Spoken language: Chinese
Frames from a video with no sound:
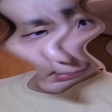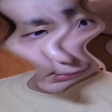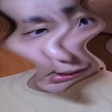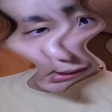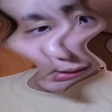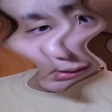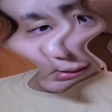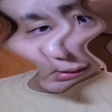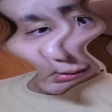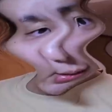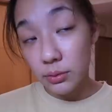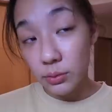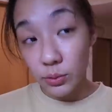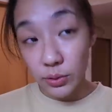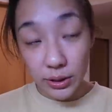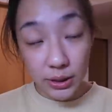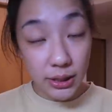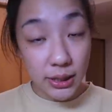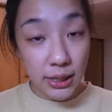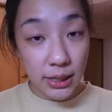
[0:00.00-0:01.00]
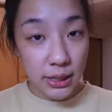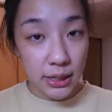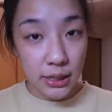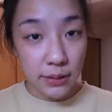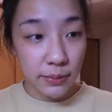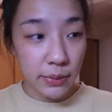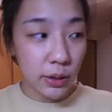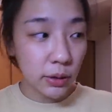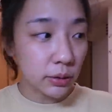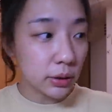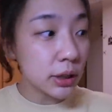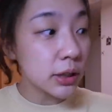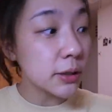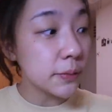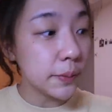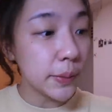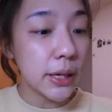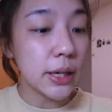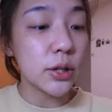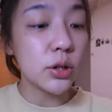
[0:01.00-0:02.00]
的，我之前其实没有特
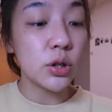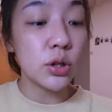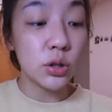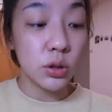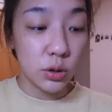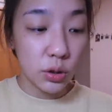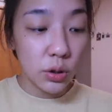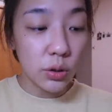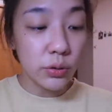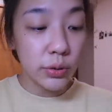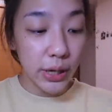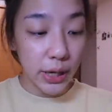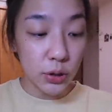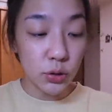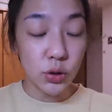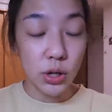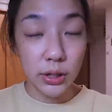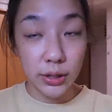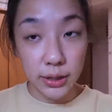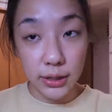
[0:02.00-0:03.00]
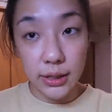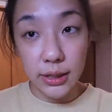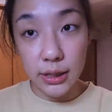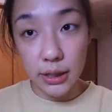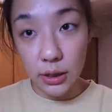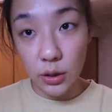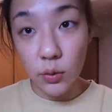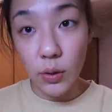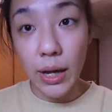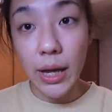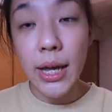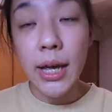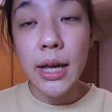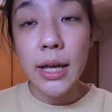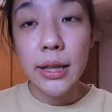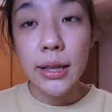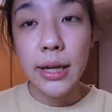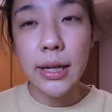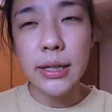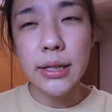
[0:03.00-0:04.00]
别使用眼霜的习惯，
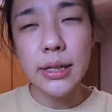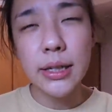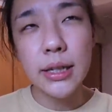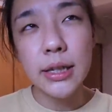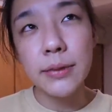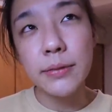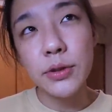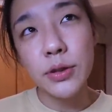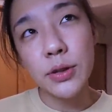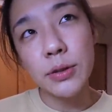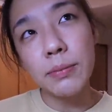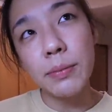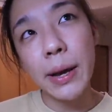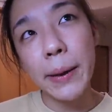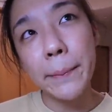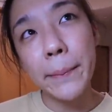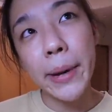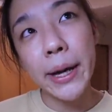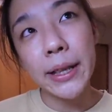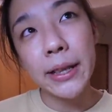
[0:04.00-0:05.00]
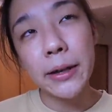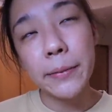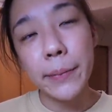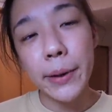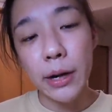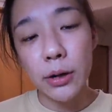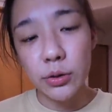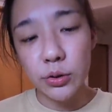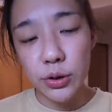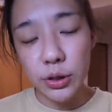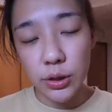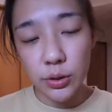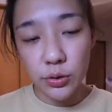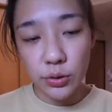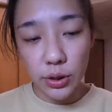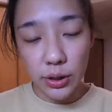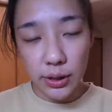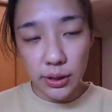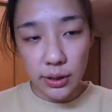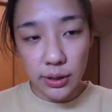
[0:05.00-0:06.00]
但是就是慢慢的吧，我觉得
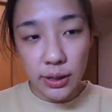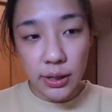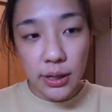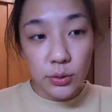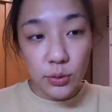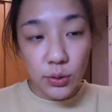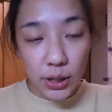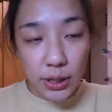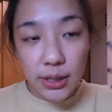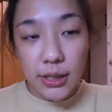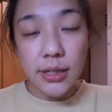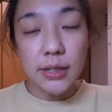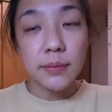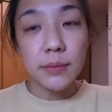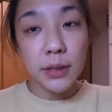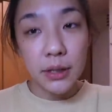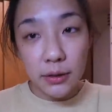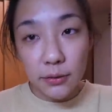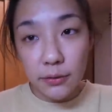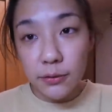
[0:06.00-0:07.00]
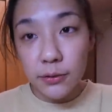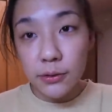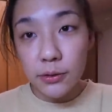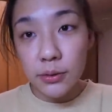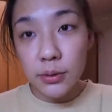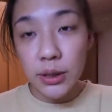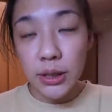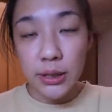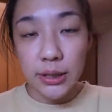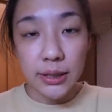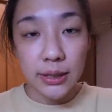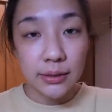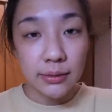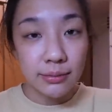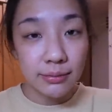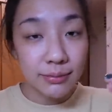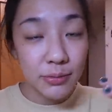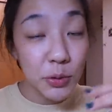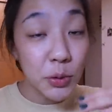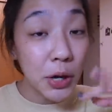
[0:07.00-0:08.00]
觉得随着皮肤可能
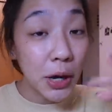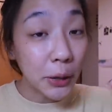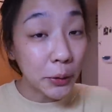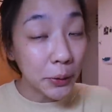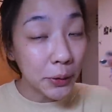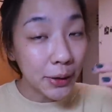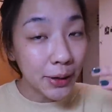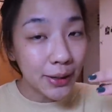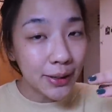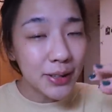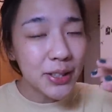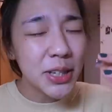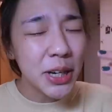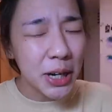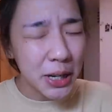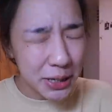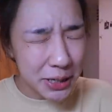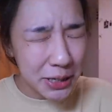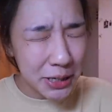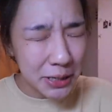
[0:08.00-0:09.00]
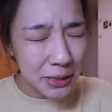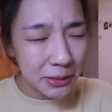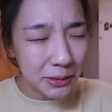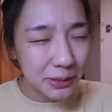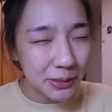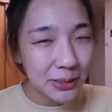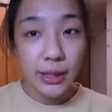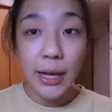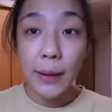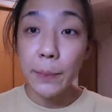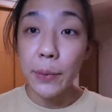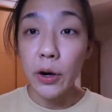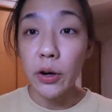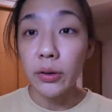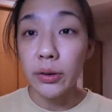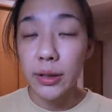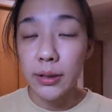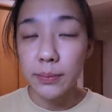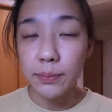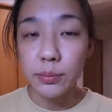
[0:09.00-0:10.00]
越来越成熟，那保
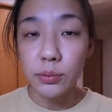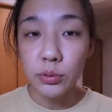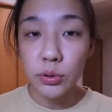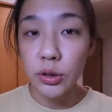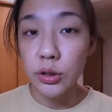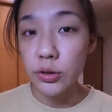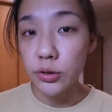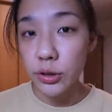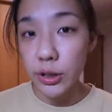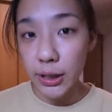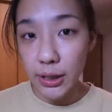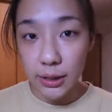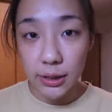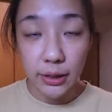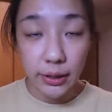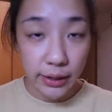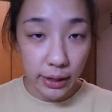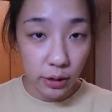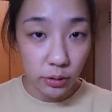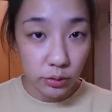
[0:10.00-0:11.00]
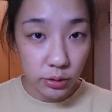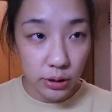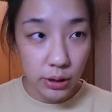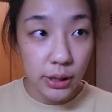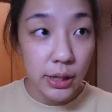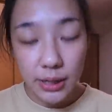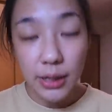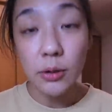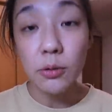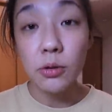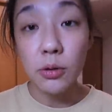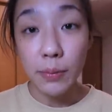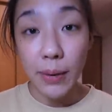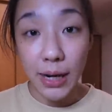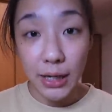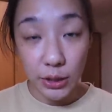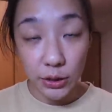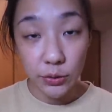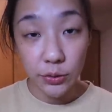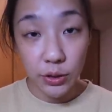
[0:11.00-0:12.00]
养的步骤就会跟着调整。像我
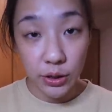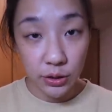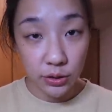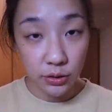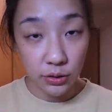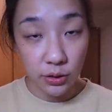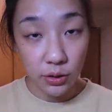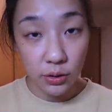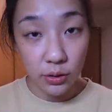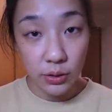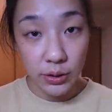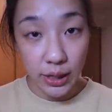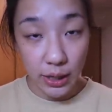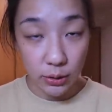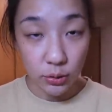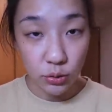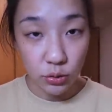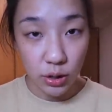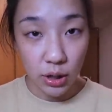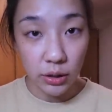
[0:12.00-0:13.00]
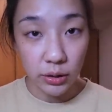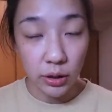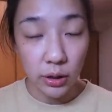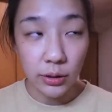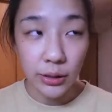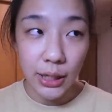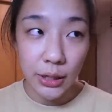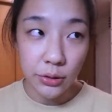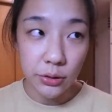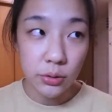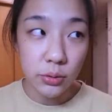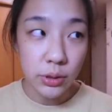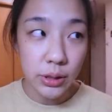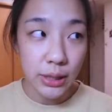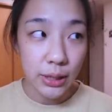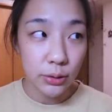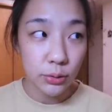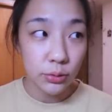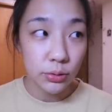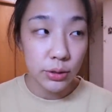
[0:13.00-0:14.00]
妈就会使用眼霜，然后她就跟我
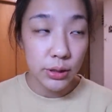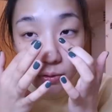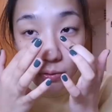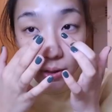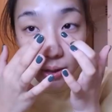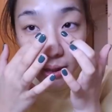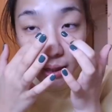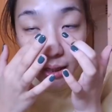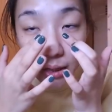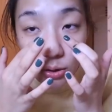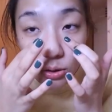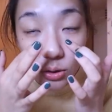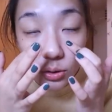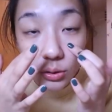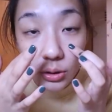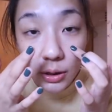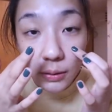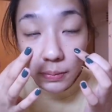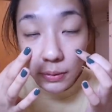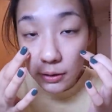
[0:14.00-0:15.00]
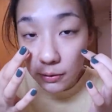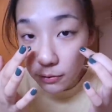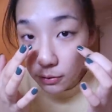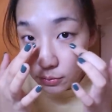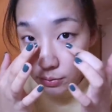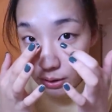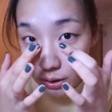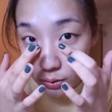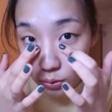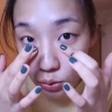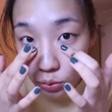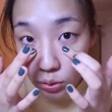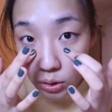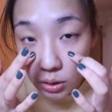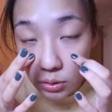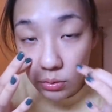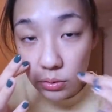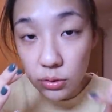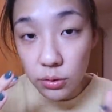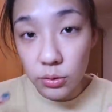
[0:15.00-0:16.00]
讲说，因为眼周的皮肤比较脆
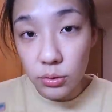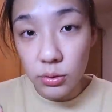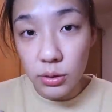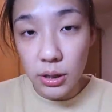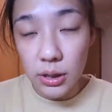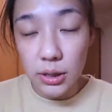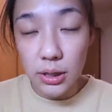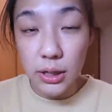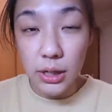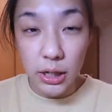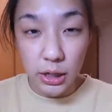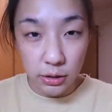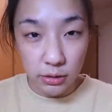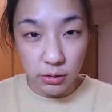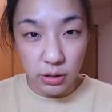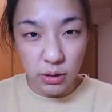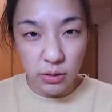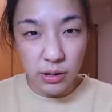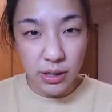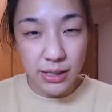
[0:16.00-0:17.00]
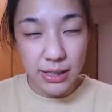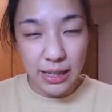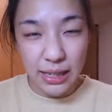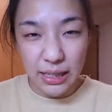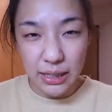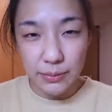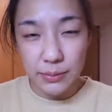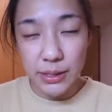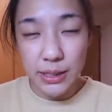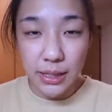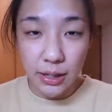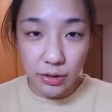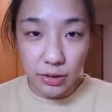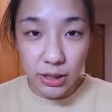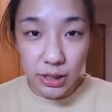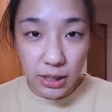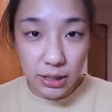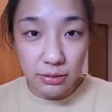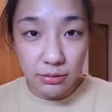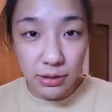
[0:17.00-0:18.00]
弱，所以真的很容易会长什么小
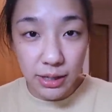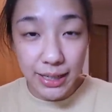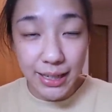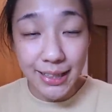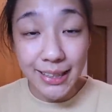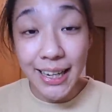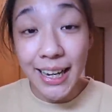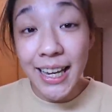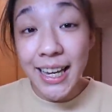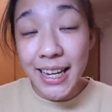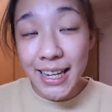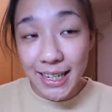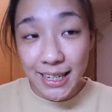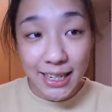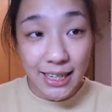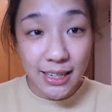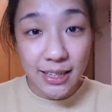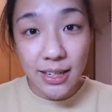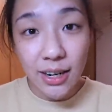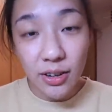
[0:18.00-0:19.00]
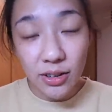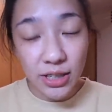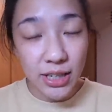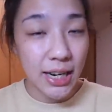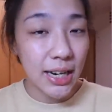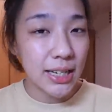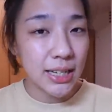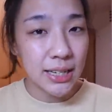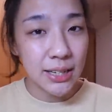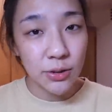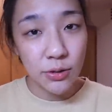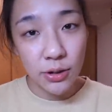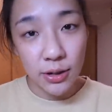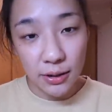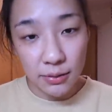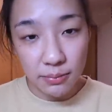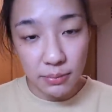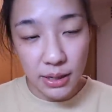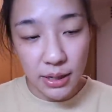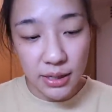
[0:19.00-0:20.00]
细纹啊。那你一笑起来，其实就会
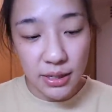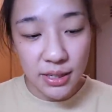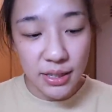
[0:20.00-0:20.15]
很明